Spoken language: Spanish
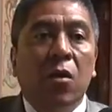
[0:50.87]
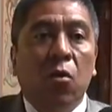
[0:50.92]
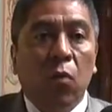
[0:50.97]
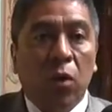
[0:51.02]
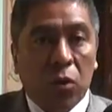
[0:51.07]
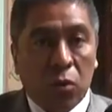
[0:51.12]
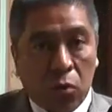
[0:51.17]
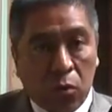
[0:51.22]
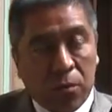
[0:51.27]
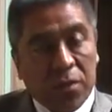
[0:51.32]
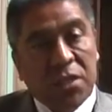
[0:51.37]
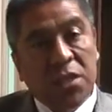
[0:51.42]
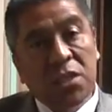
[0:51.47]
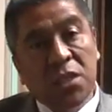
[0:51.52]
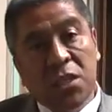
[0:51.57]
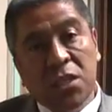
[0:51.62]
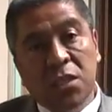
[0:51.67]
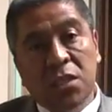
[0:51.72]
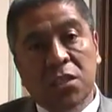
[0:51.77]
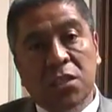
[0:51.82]
Cuando
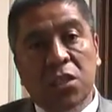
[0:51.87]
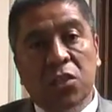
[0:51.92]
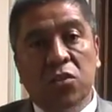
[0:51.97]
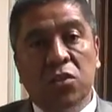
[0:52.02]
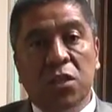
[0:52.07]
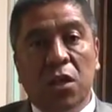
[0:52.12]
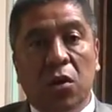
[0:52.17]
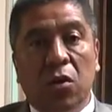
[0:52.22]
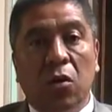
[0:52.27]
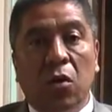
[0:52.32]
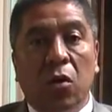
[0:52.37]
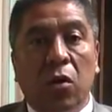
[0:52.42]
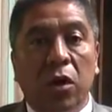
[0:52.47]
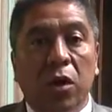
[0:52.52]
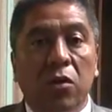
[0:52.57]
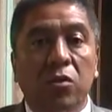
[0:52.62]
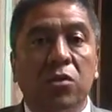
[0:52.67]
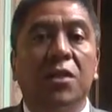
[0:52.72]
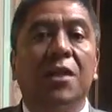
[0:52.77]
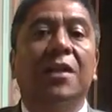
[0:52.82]
visiten sitios
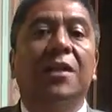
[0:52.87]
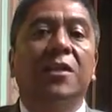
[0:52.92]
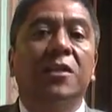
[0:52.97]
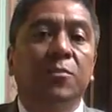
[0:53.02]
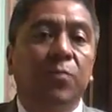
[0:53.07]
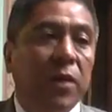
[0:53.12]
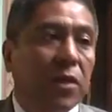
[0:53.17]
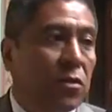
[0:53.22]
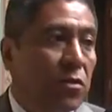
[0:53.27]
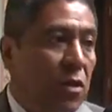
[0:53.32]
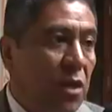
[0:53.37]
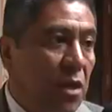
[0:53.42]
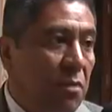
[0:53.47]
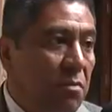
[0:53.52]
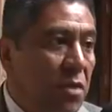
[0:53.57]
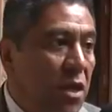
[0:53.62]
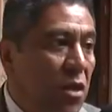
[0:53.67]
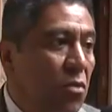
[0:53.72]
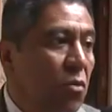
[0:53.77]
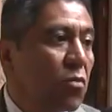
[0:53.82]
arqueológicos, el respeto
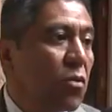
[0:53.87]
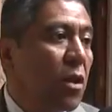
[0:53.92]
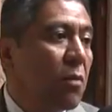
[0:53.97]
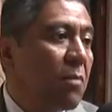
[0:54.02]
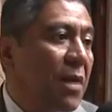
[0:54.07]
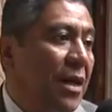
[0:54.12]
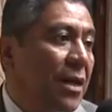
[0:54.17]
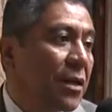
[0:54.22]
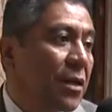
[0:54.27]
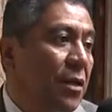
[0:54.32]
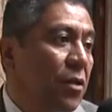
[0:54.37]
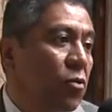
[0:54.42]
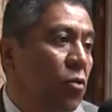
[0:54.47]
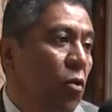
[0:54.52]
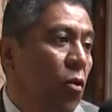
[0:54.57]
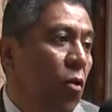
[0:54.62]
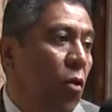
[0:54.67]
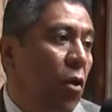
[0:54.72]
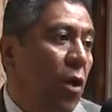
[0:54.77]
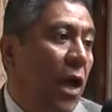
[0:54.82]
debido, no
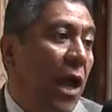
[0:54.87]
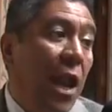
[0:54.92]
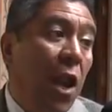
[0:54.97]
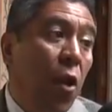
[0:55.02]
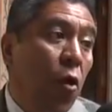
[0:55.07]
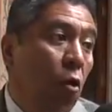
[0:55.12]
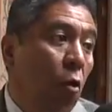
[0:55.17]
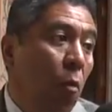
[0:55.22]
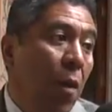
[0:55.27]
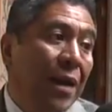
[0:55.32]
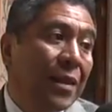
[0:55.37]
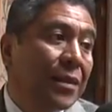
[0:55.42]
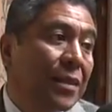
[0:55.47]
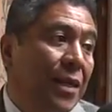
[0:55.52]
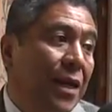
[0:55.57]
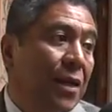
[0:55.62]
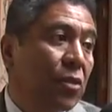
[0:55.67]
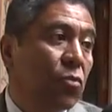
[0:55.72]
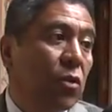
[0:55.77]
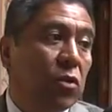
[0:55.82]
el, no,
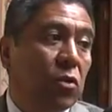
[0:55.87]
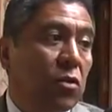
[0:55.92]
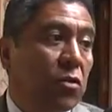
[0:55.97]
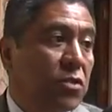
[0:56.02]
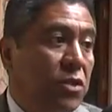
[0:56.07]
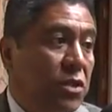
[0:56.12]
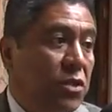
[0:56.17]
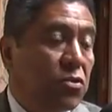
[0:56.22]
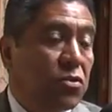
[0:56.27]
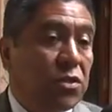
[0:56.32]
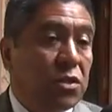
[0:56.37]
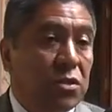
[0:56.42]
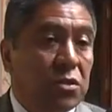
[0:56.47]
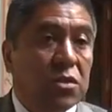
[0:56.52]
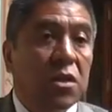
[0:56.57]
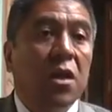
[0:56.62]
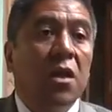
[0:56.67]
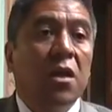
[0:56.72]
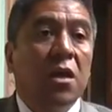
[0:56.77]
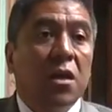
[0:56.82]
maltrato a todos estos
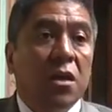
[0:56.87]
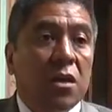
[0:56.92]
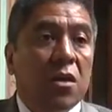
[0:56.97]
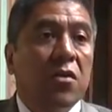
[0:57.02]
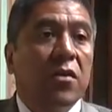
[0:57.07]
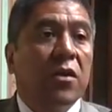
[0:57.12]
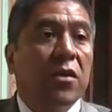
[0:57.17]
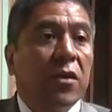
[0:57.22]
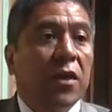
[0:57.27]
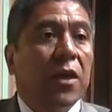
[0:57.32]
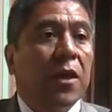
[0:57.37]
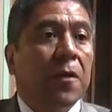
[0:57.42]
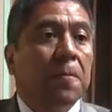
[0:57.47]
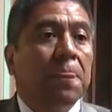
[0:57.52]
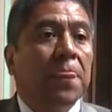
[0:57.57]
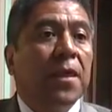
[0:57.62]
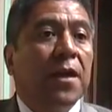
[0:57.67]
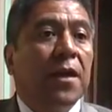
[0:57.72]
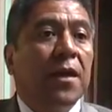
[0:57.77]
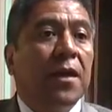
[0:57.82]
sitios. Yo creo que
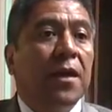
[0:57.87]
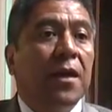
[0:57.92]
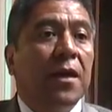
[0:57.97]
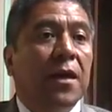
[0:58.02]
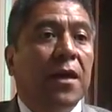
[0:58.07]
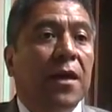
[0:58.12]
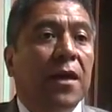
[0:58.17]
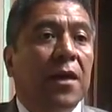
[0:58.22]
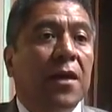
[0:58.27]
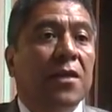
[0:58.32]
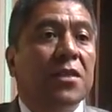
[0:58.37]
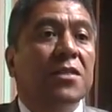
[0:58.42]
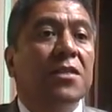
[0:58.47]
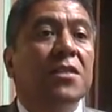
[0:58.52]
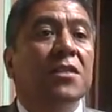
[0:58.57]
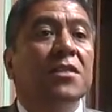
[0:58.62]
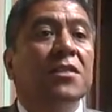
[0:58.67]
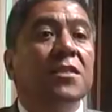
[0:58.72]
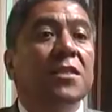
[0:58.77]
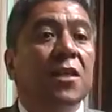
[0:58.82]
eh,
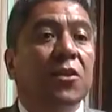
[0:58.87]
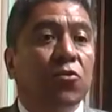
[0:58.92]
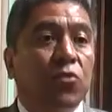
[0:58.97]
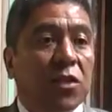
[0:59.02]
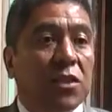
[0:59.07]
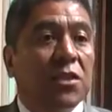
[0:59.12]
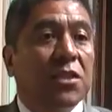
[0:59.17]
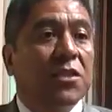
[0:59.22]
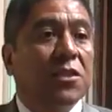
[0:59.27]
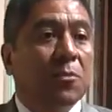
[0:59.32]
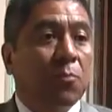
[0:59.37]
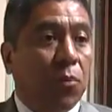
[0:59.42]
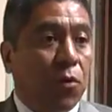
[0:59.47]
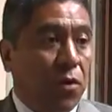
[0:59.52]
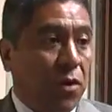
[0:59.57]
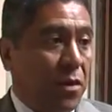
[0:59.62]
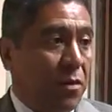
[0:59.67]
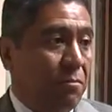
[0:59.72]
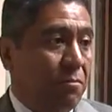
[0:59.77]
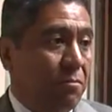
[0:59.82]
si el turista se
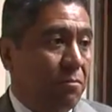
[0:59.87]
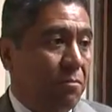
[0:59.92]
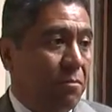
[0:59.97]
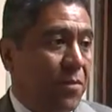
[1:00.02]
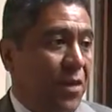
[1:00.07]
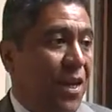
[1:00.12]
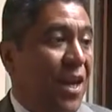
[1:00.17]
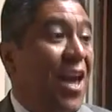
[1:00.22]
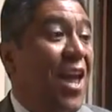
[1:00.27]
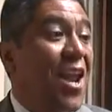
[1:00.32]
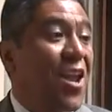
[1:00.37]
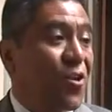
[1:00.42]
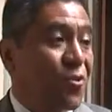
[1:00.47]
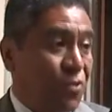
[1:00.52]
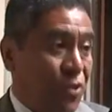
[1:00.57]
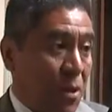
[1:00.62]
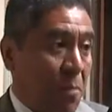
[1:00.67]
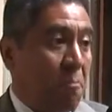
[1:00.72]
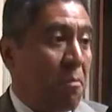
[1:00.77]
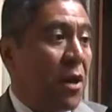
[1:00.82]
pone en
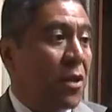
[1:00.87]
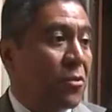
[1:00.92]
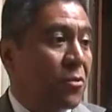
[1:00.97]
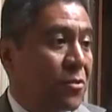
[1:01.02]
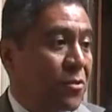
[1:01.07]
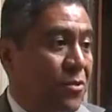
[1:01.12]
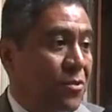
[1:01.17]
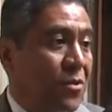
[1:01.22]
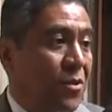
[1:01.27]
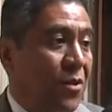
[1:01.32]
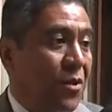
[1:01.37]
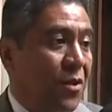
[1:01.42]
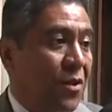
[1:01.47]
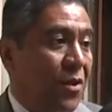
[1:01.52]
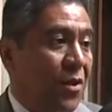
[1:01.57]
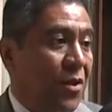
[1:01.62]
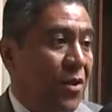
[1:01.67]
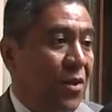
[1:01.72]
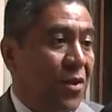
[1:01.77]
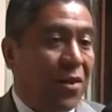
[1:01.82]
los zapatos
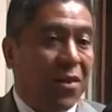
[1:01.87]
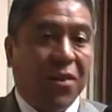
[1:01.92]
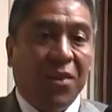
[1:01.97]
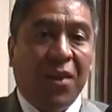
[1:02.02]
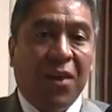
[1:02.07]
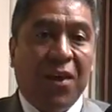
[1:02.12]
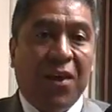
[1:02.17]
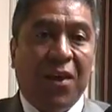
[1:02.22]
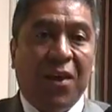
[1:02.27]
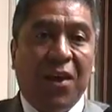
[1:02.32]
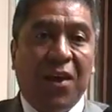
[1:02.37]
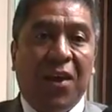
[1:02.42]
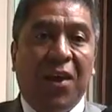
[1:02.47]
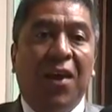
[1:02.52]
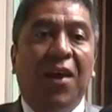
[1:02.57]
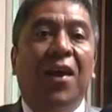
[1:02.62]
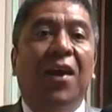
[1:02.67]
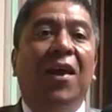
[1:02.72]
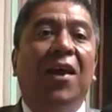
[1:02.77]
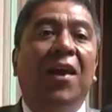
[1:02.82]
de
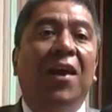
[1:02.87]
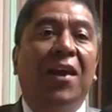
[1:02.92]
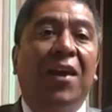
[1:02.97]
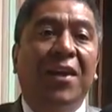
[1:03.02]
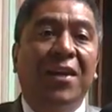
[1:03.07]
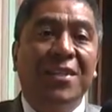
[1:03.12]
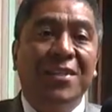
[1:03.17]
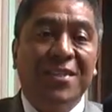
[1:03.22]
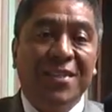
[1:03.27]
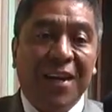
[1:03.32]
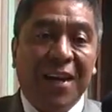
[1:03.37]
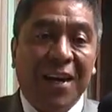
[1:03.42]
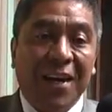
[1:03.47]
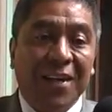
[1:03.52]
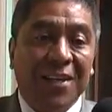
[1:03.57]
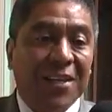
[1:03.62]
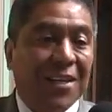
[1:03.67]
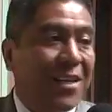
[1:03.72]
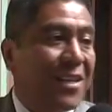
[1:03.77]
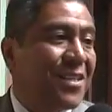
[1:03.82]
el que está
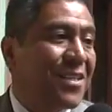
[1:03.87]
en el